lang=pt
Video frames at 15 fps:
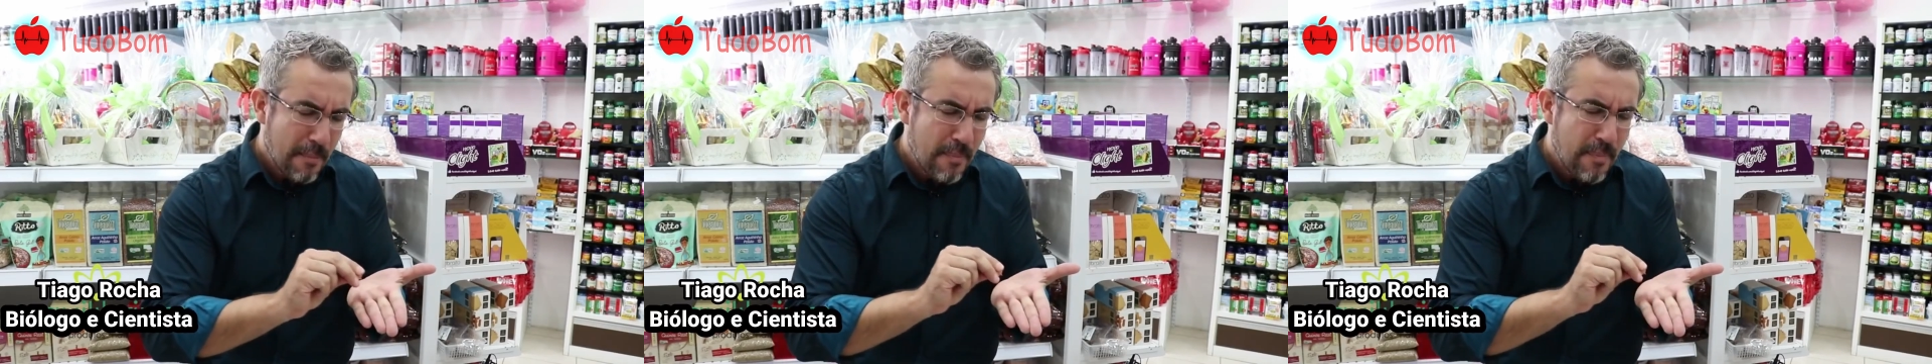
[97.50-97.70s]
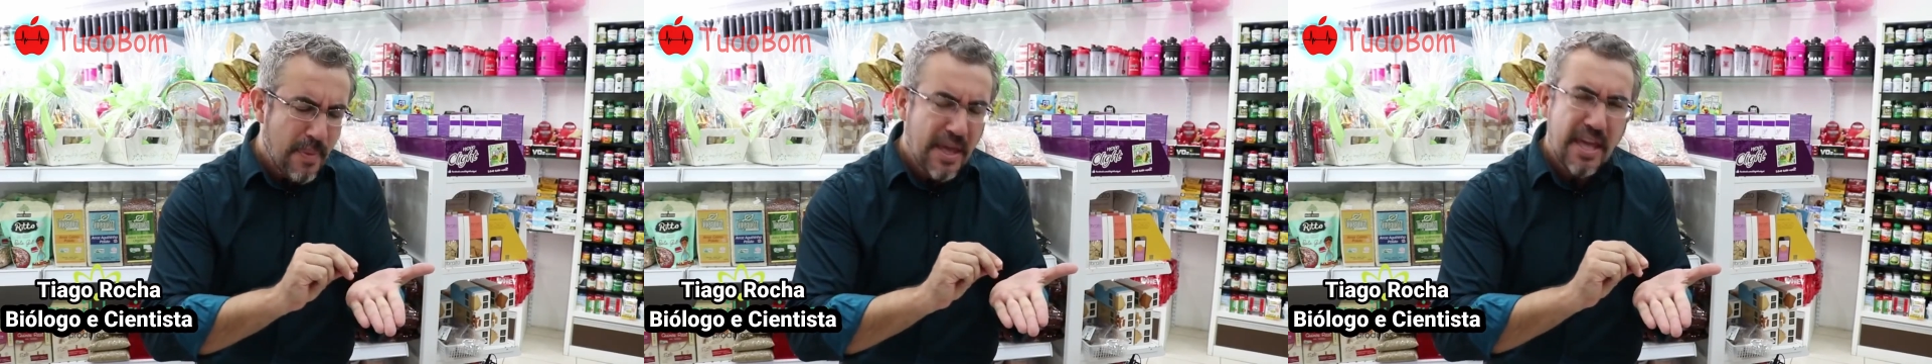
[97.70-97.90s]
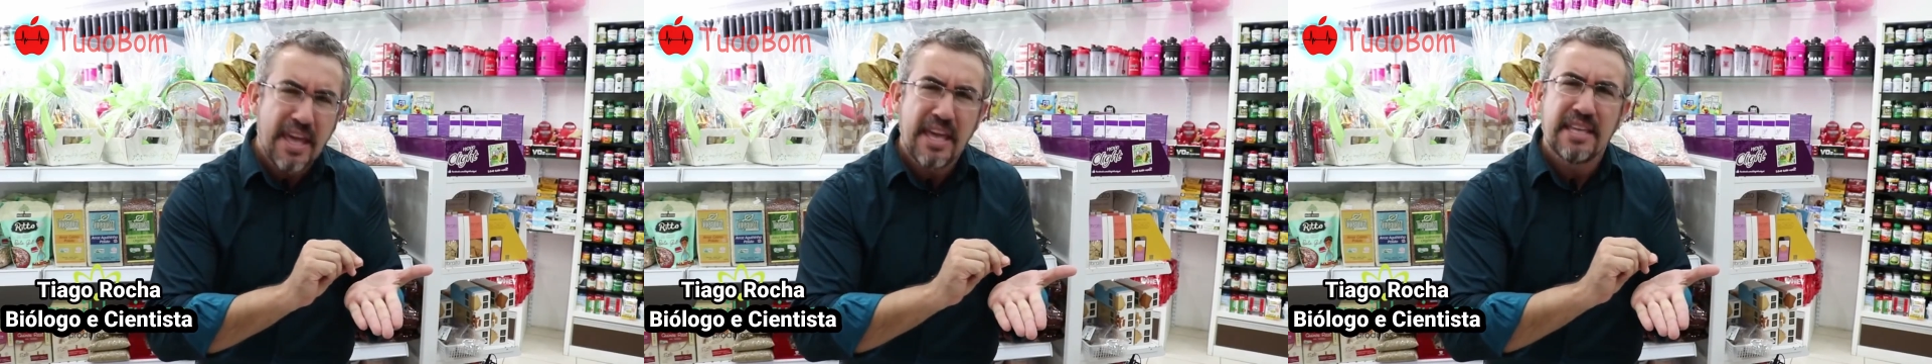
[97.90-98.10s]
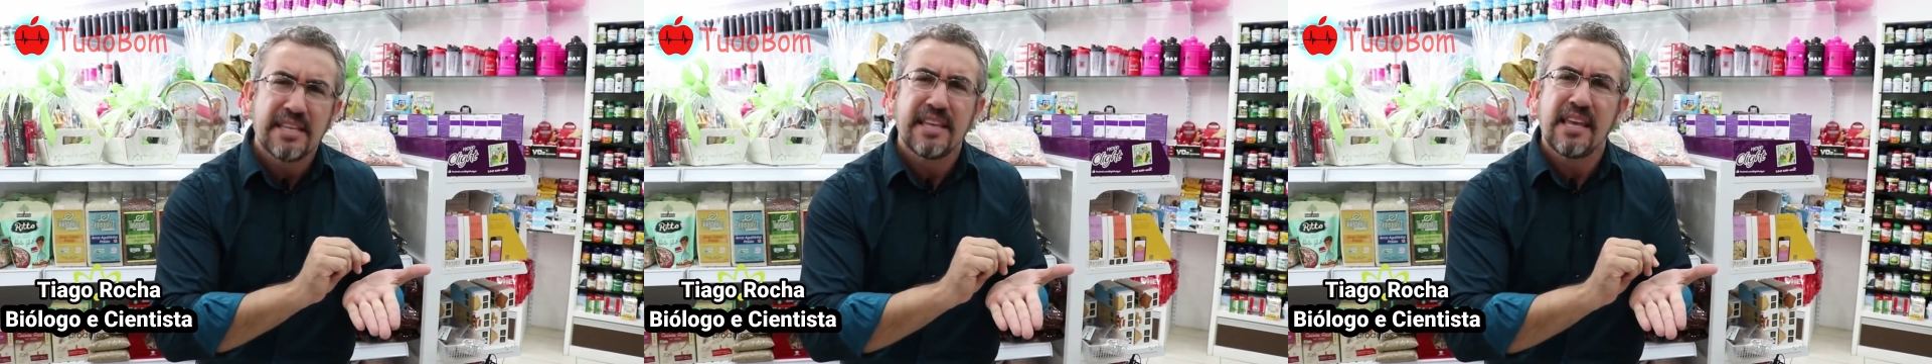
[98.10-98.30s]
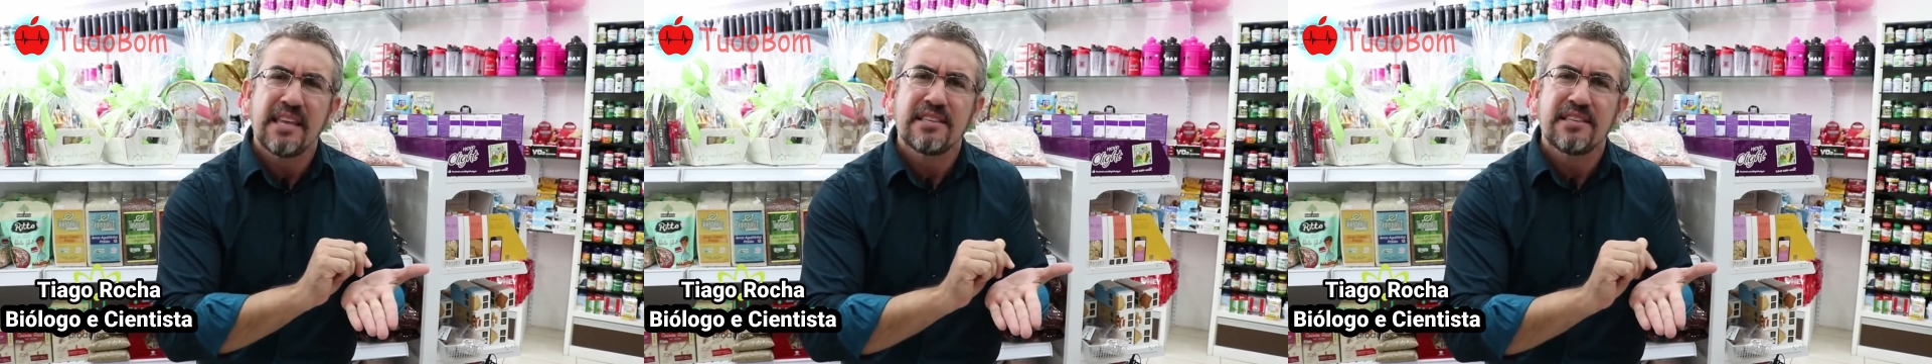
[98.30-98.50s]
bem
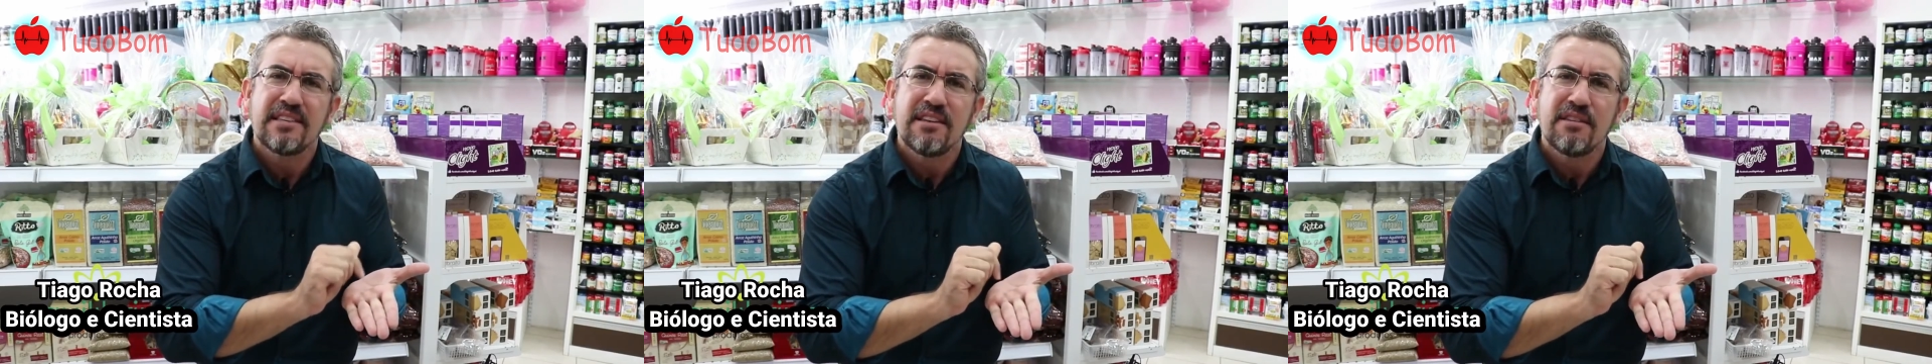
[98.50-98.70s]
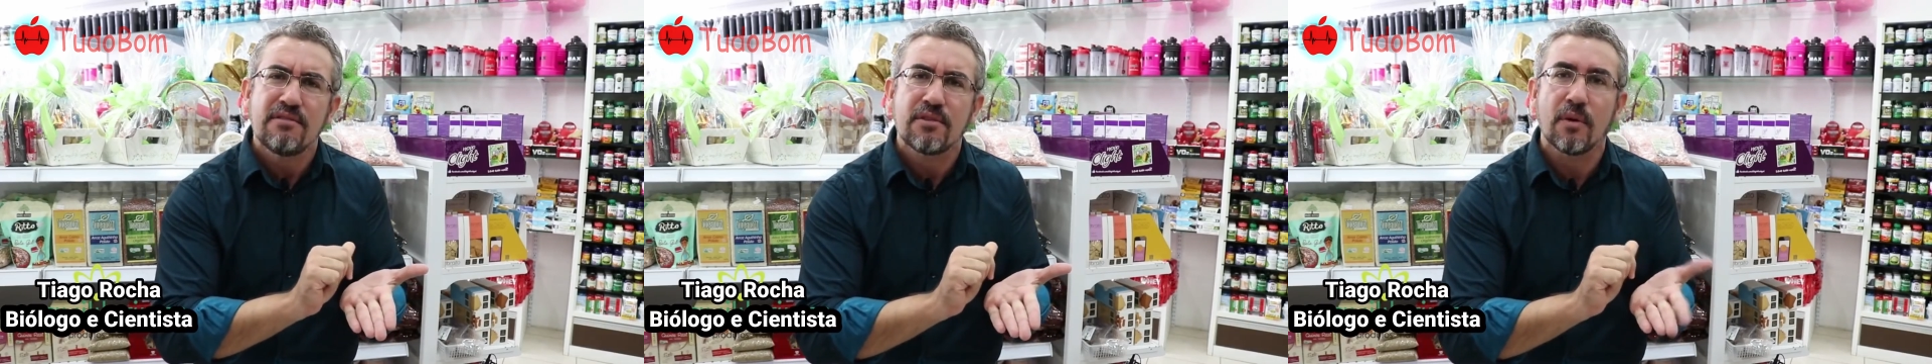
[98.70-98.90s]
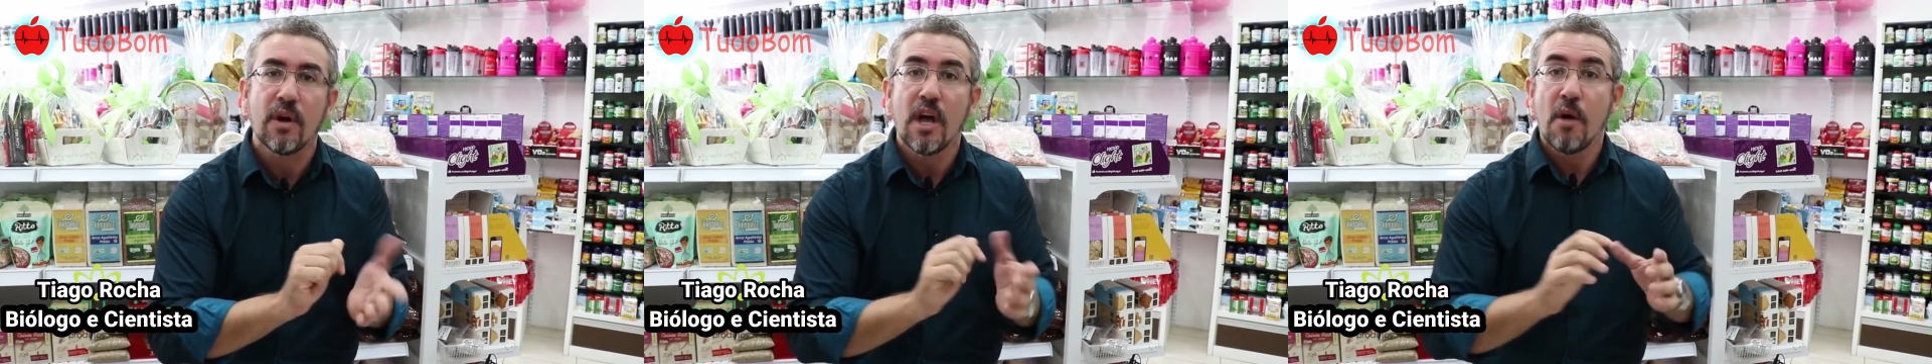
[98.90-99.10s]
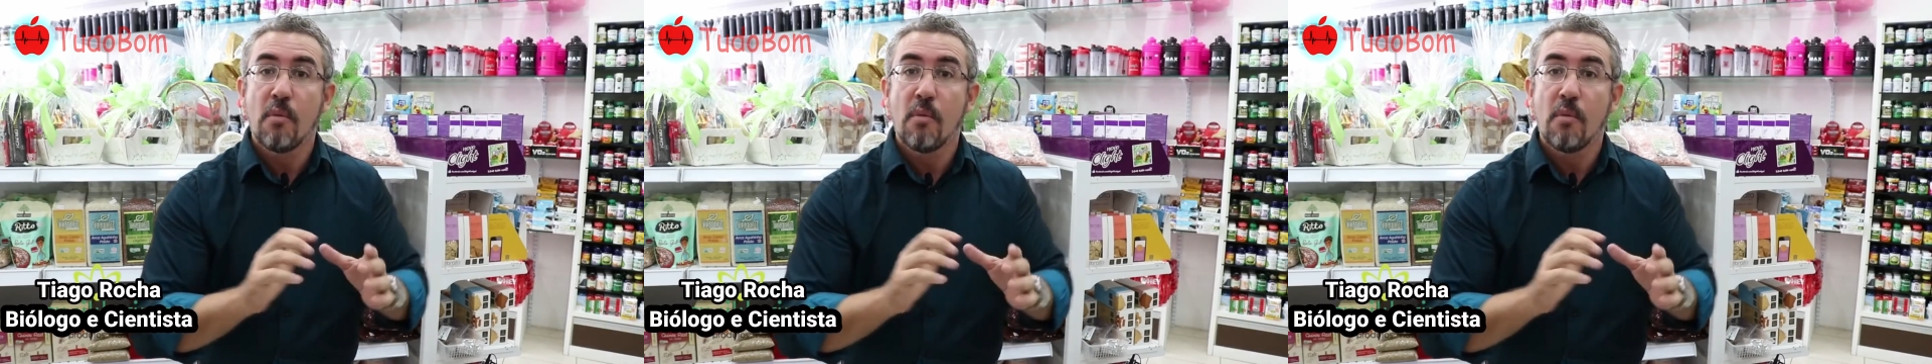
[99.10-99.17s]
sensível.